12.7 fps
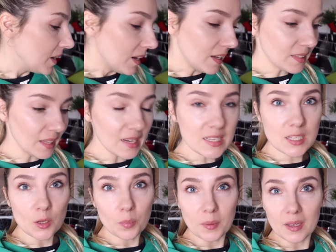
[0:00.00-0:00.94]
E, teraz
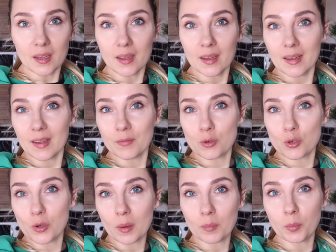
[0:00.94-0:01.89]
sobie
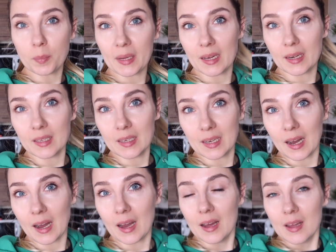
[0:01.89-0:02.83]
wrzuciłam do
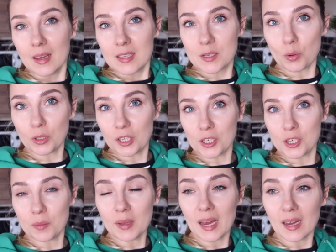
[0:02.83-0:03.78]
piekarnika słodkie
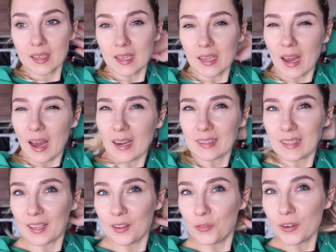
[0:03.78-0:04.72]
ziemniaki, ale
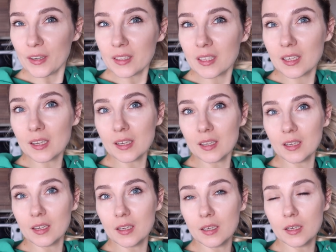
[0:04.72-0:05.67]
takie frytki
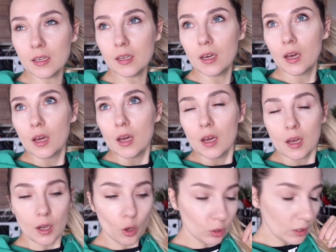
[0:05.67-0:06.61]
i
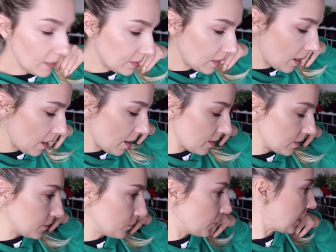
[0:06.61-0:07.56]
kotleta
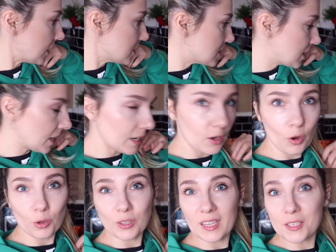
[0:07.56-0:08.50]
e,
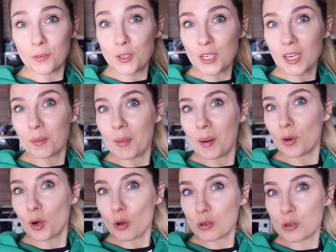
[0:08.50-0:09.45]
wegańskiego. Dla dziewczynek mam
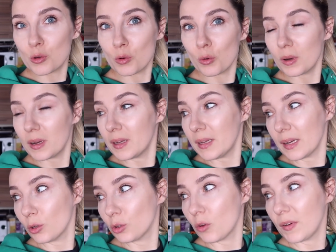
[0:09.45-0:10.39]
rosół e,
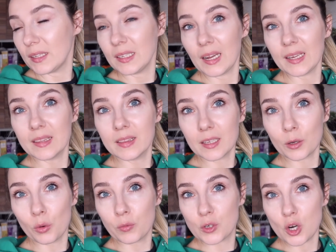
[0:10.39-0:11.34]
gotowany na
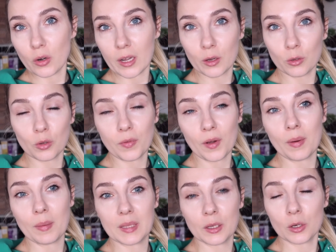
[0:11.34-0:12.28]
indyku. Wczoraj
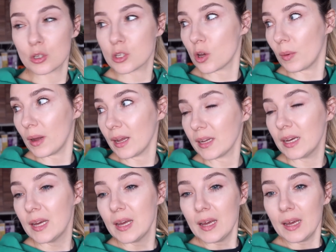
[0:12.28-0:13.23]
gotowałam ten rosołek.
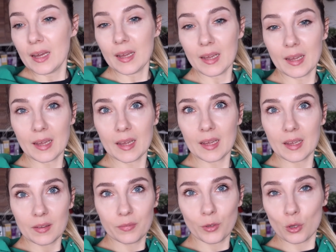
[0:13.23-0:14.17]

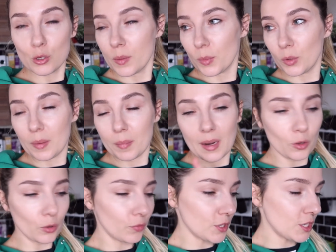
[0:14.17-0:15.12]
E, wyniosłam go na
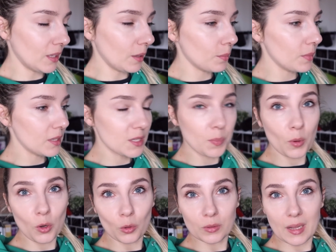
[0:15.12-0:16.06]
balkon, właśnie tam
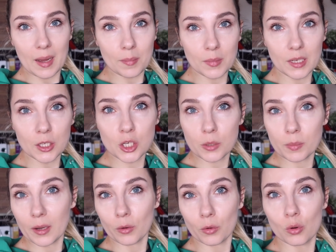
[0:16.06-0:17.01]
spoglądam. Jeszcze
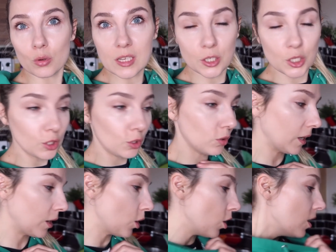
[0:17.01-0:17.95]
mają kluseczki do
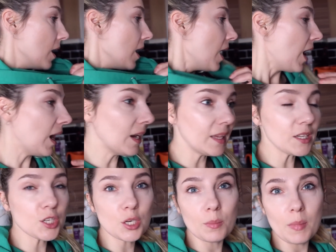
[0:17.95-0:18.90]
tego, ale
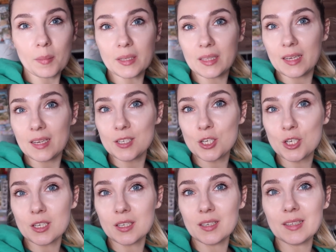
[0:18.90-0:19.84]
jeszcze mamy też
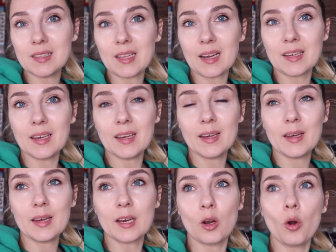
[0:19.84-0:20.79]
takie
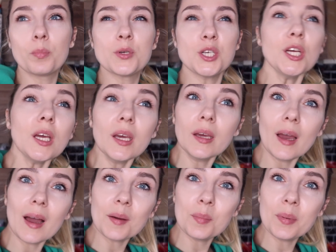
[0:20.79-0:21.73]
kropsiki
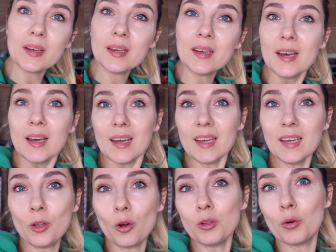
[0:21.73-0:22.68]
jakby
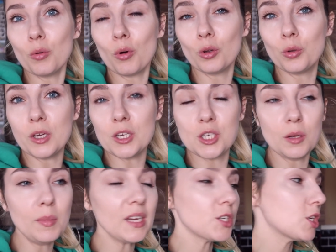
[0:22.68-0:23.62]
i do nich ugotuję
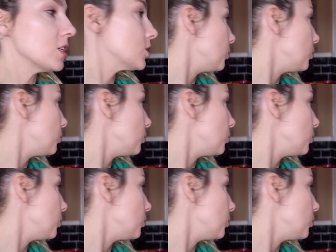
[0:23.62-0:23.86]
ziemniaczki.